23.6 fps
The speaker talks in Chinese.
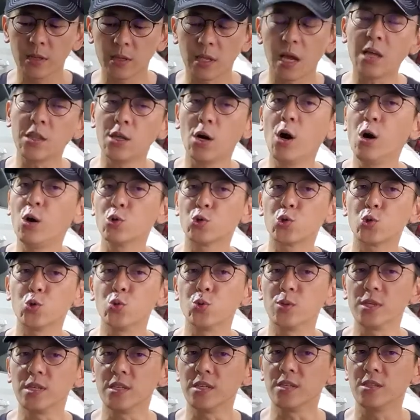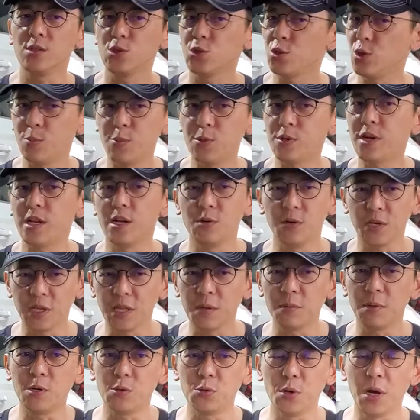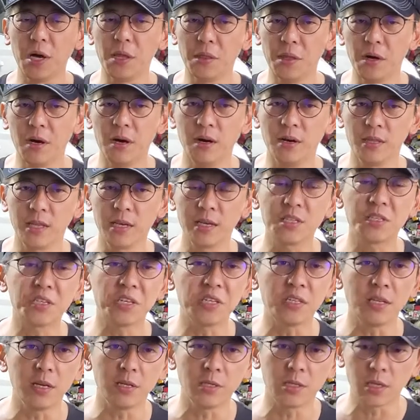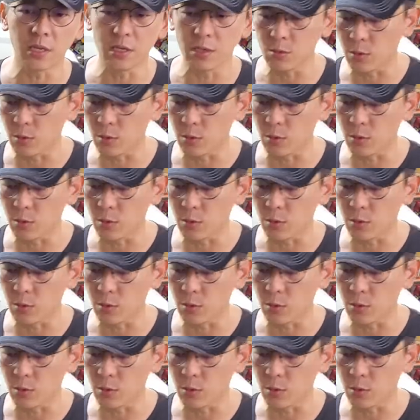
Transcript: 它的后阻尼就不可能会那么软哦哈，那个性能车